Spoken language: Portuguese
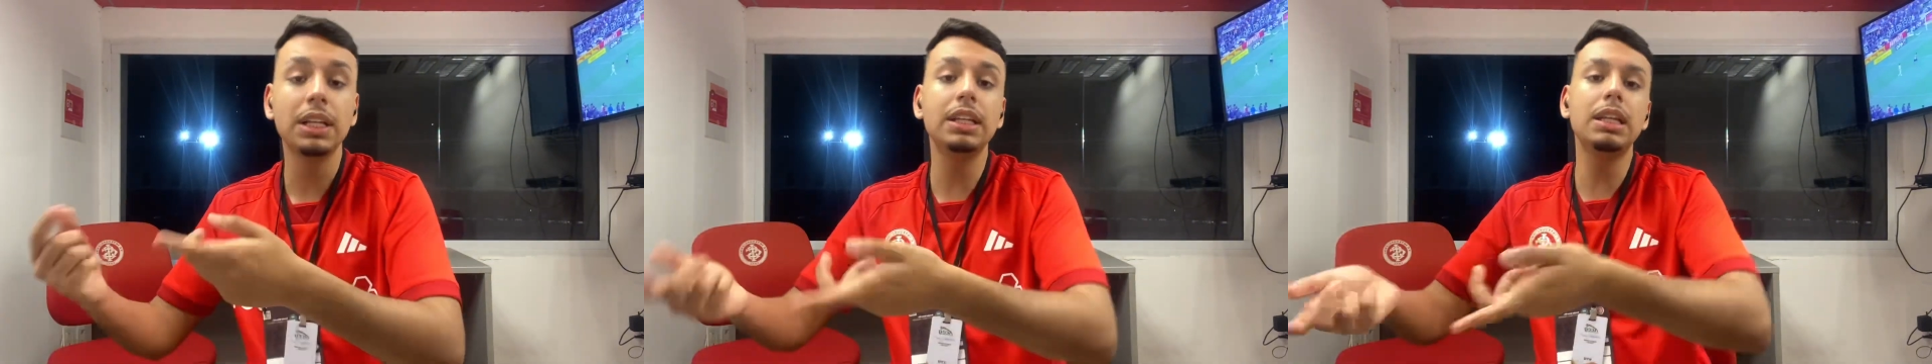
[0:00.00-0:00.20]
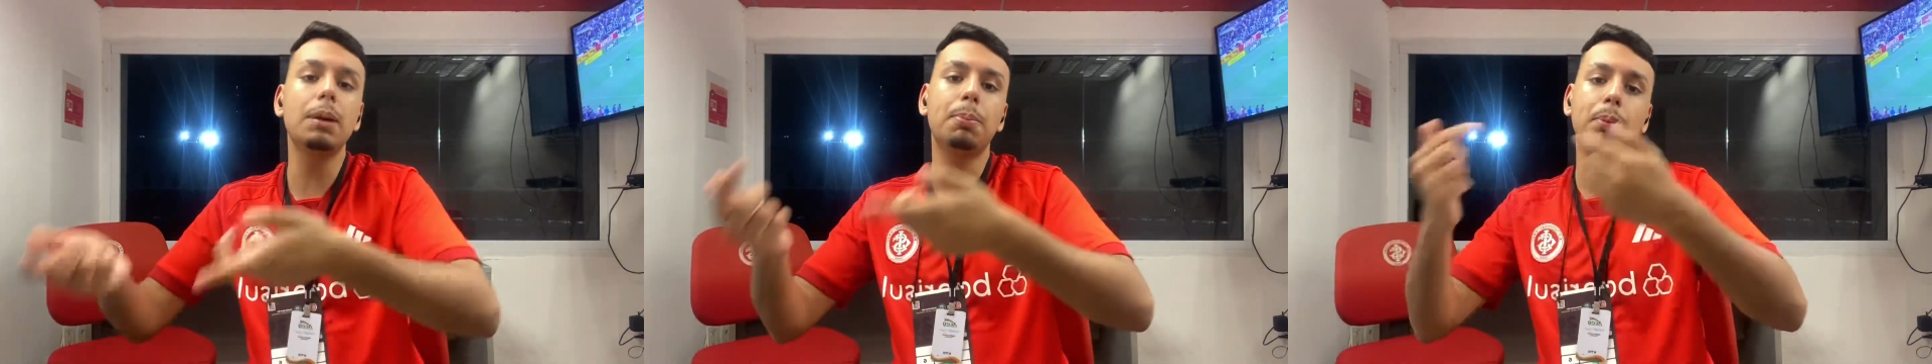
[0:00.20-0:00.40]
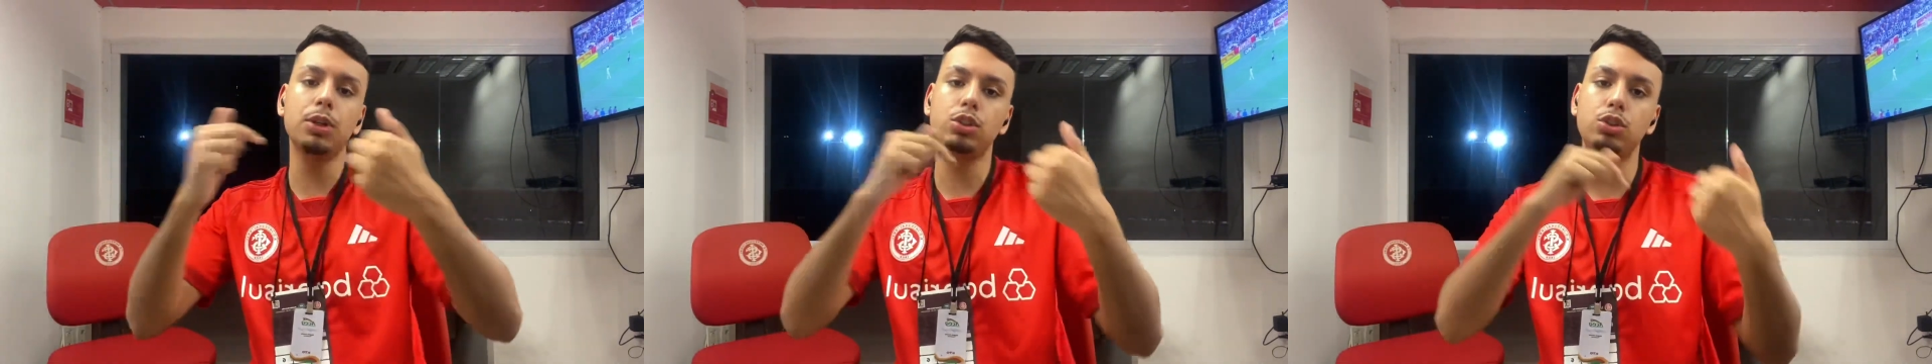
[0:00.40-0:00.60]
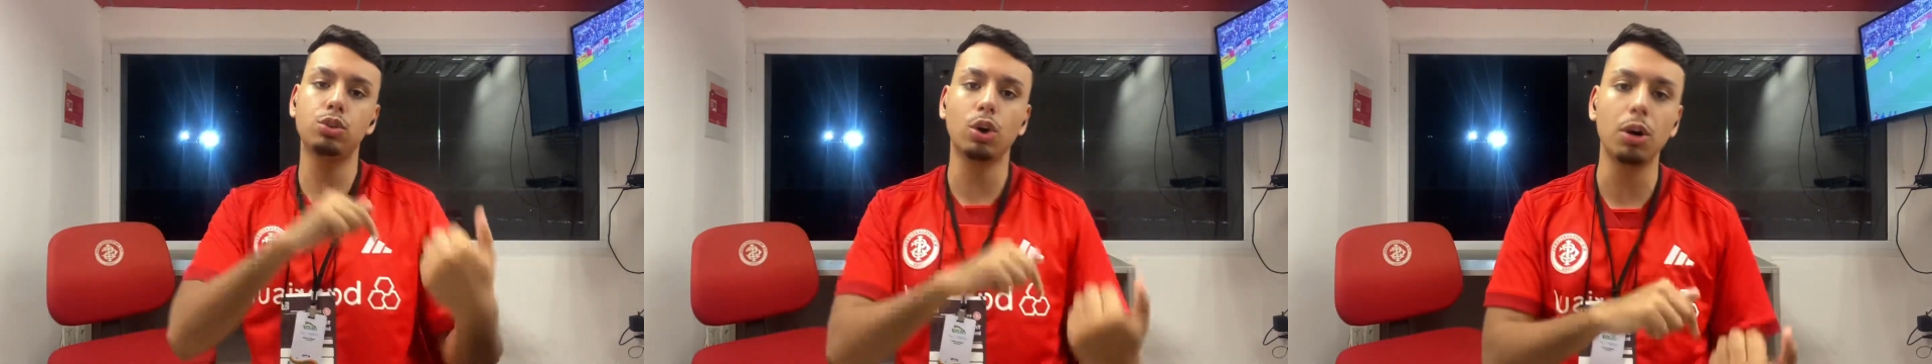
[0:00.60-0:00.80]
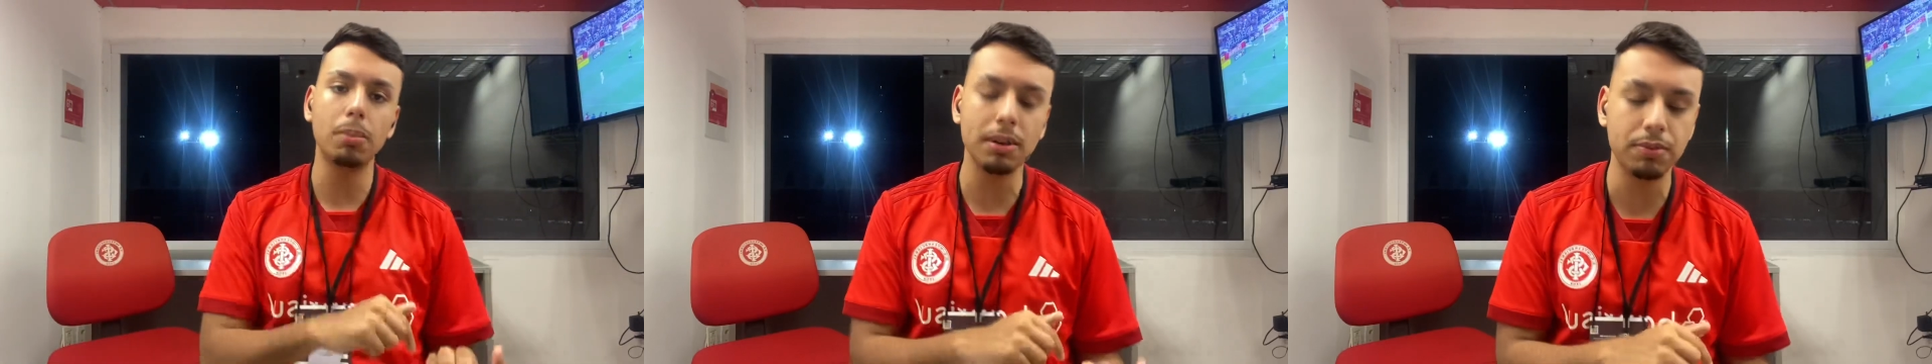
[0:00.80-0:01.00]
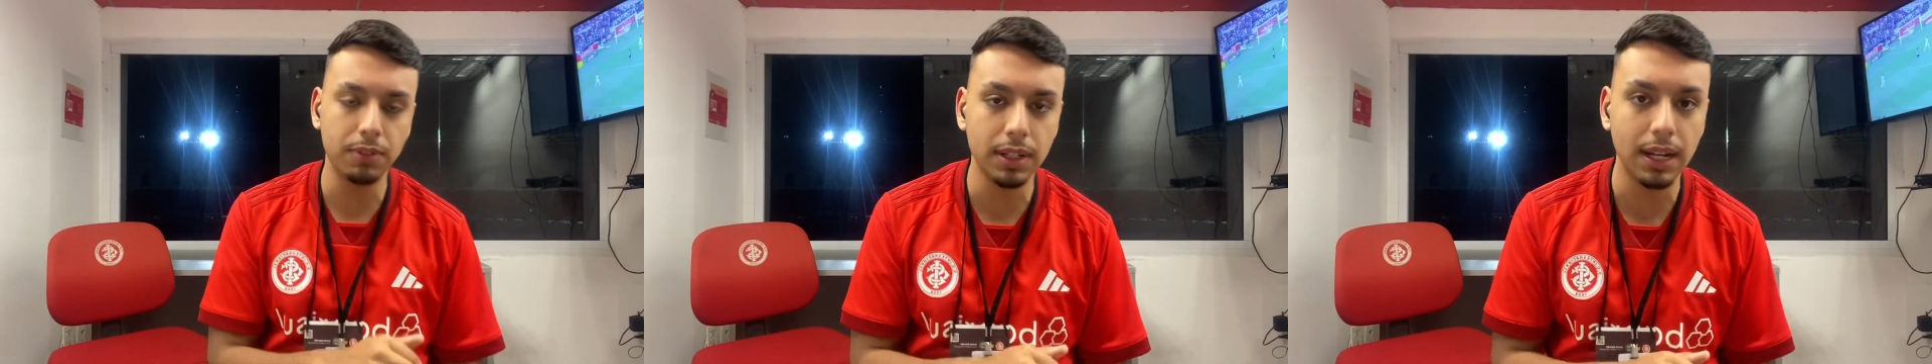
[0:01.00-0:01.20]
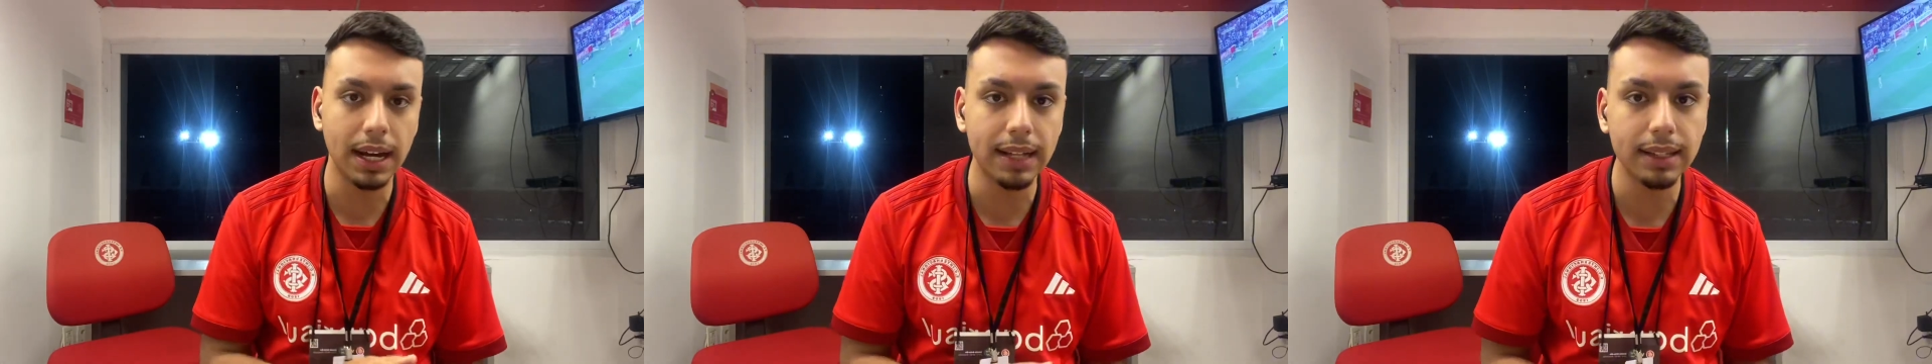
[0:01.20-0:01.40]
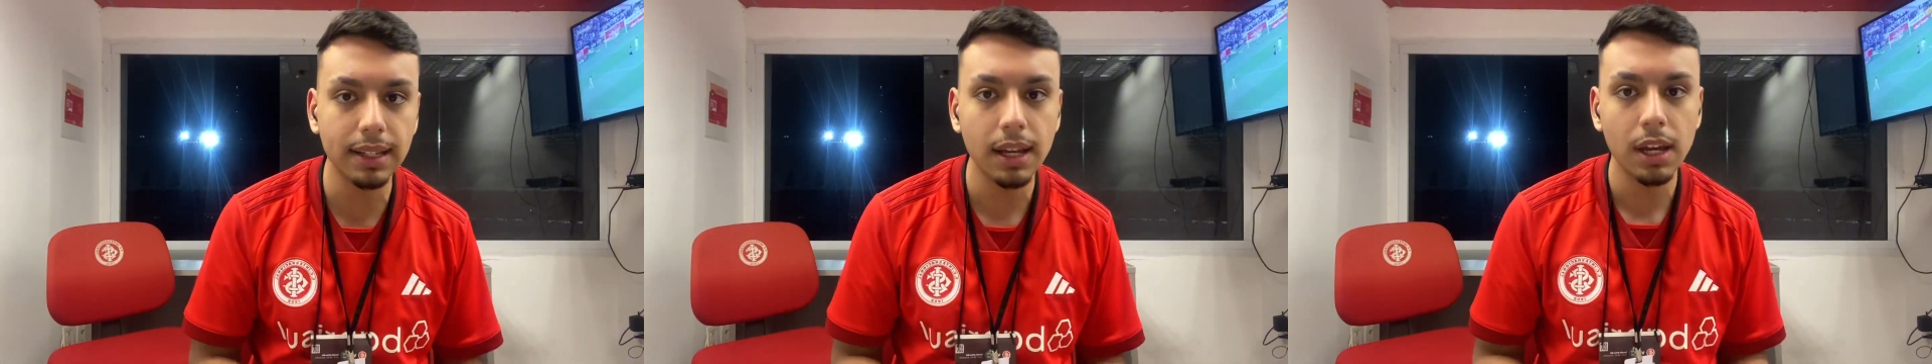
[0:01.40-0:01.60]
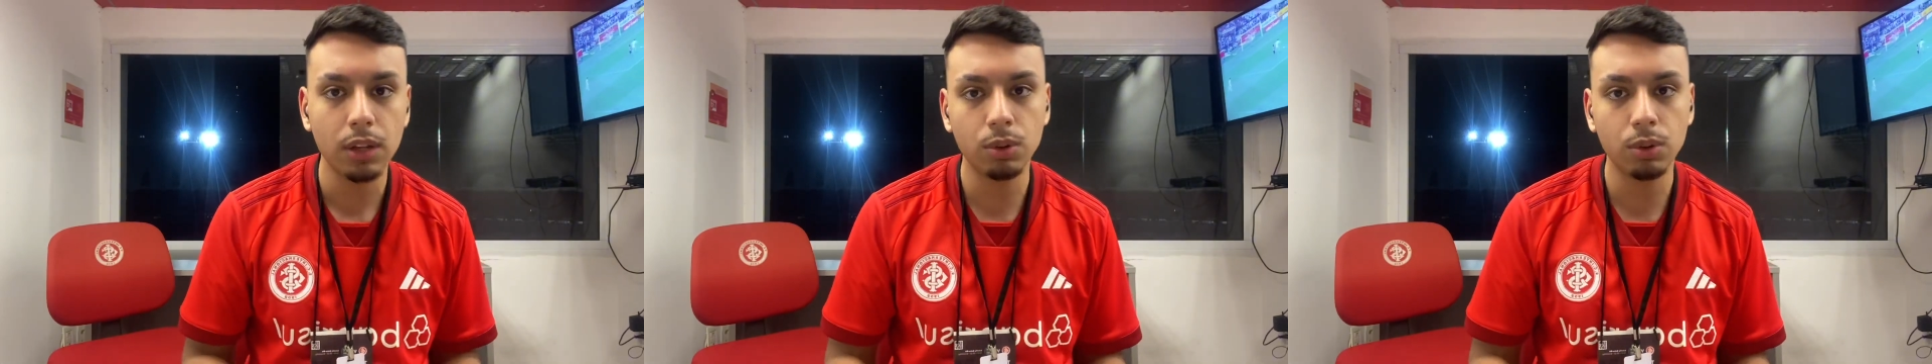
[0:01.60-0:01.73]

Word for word: e depois toma virada